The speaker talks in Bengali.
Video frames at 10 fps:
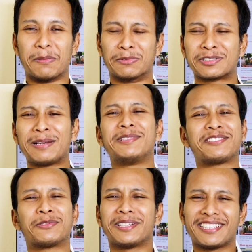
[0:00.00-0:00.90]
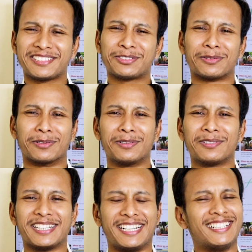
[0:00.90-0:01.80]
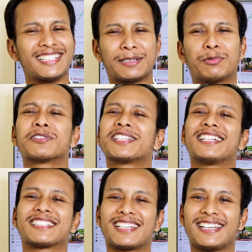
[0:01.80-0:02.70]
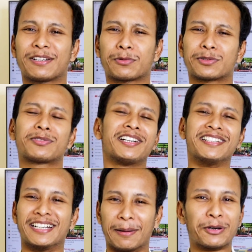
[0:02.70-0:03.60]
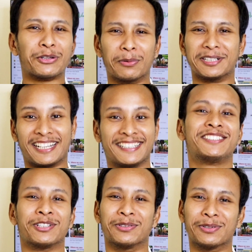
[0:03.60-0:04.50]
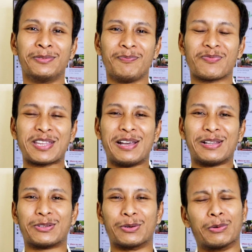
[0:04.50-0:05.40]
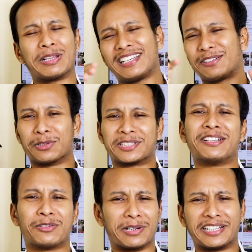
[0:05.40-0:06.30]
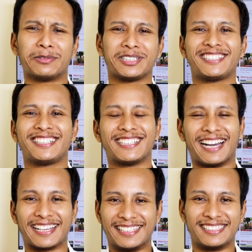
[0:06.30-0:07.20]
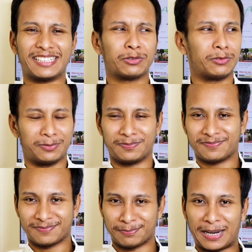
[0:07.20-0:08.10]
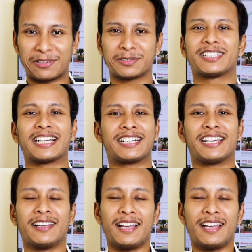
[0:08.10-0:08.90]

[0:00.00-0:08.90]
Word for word: মুসলিম স্টুডেন্টদের জন্য ইন্ডিয়াতে পড়তে আসলে কতটা নিরাপদ হবে তাদের জন্য তো অনেকের কোশ্চেন করে কিউরিসিটি থাকে যেহেতু ভারত একটা